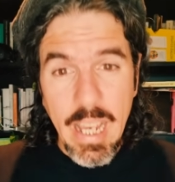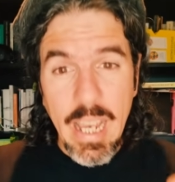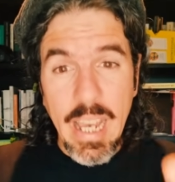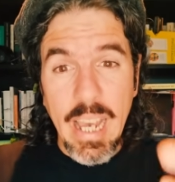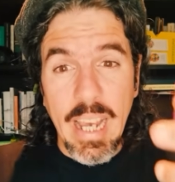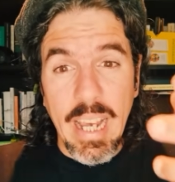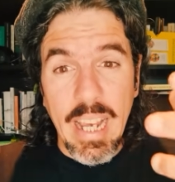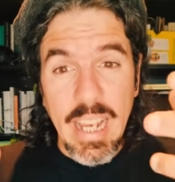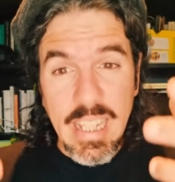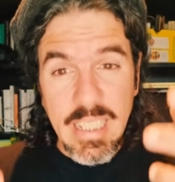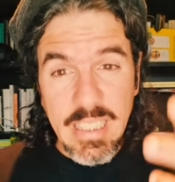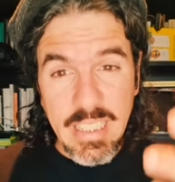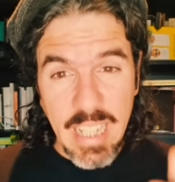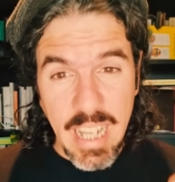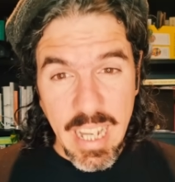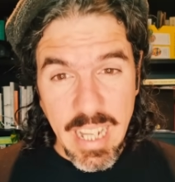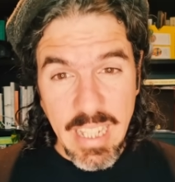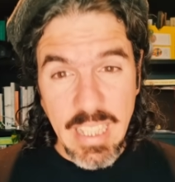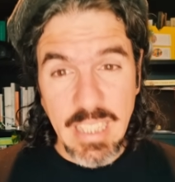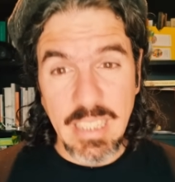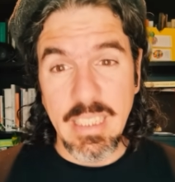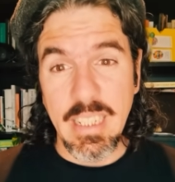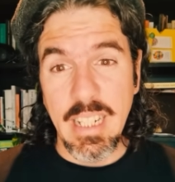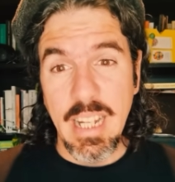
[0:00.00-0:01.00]
en esta
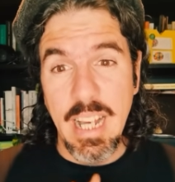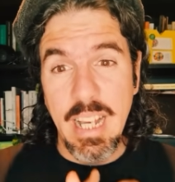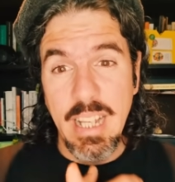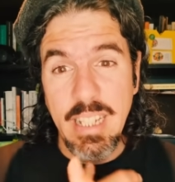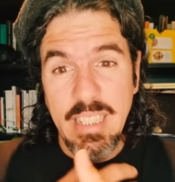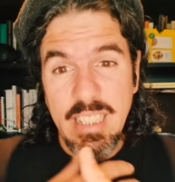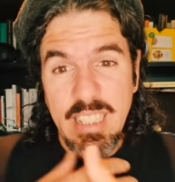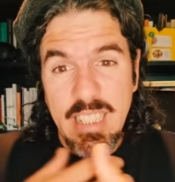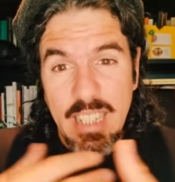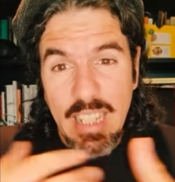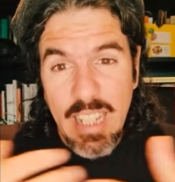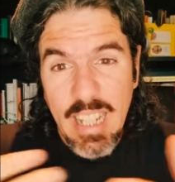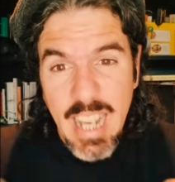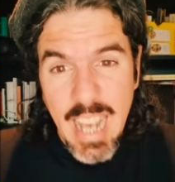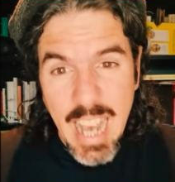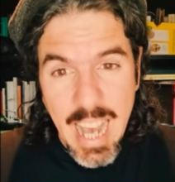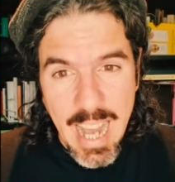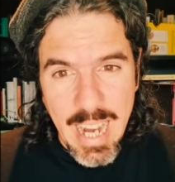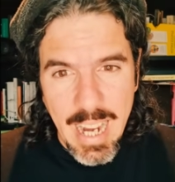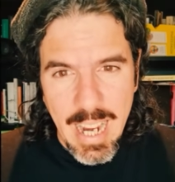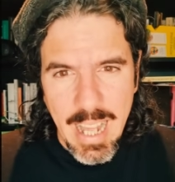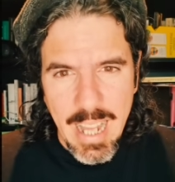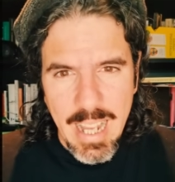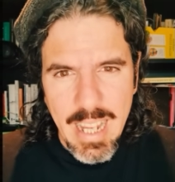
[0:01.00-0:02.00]
isla sin
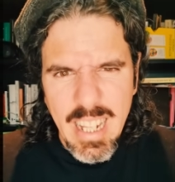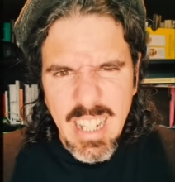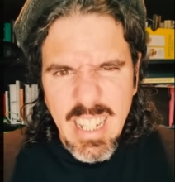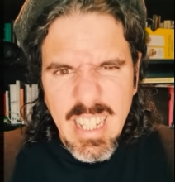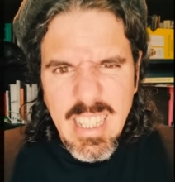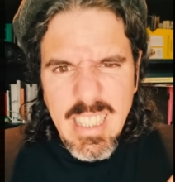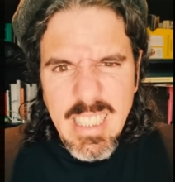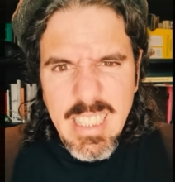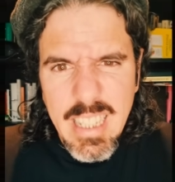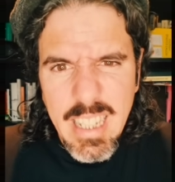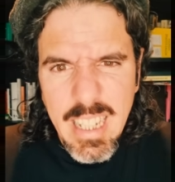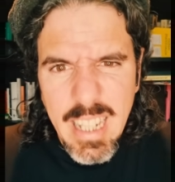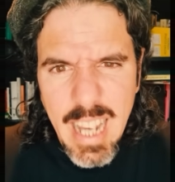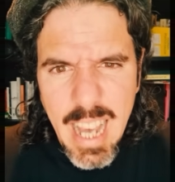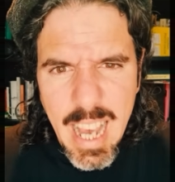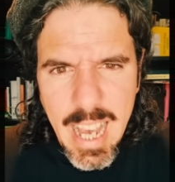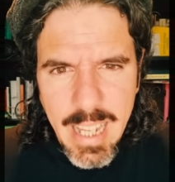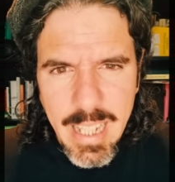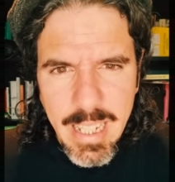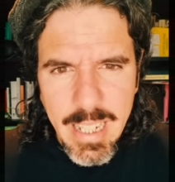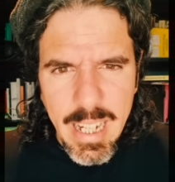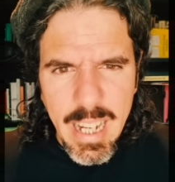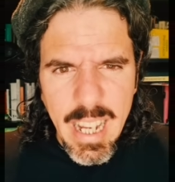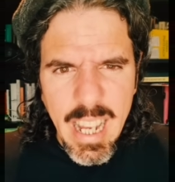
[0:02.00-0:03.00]
ala y sin
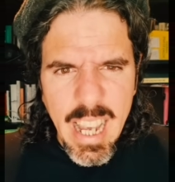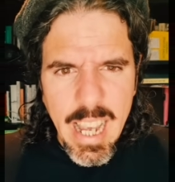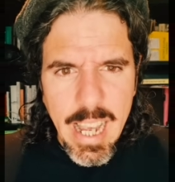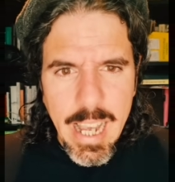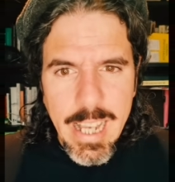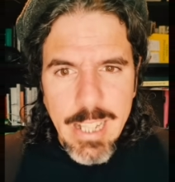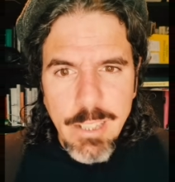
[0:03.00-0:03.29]
aire